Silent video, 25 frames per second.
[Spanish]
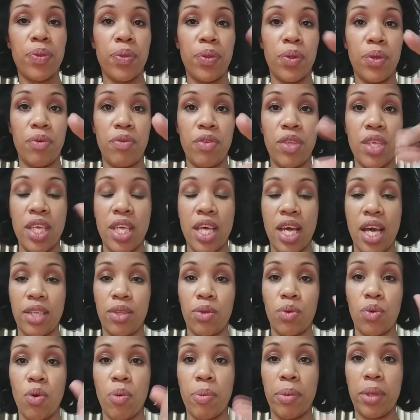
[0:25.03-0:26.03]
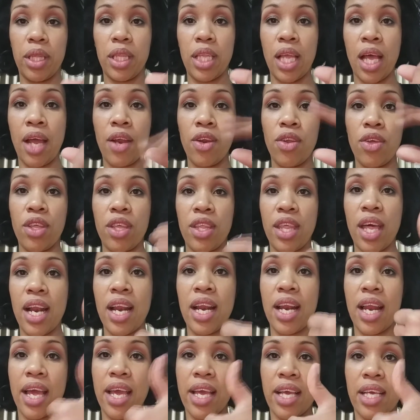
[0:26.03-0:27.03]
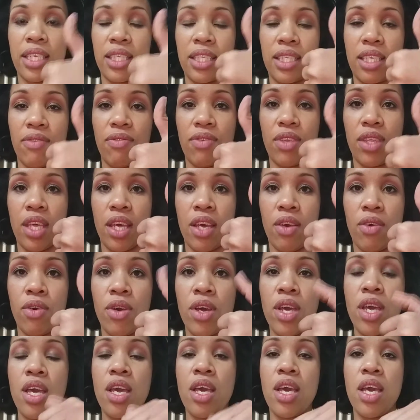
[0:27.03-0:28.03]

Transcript: No olvides dejar tu comentario, de darle like a este video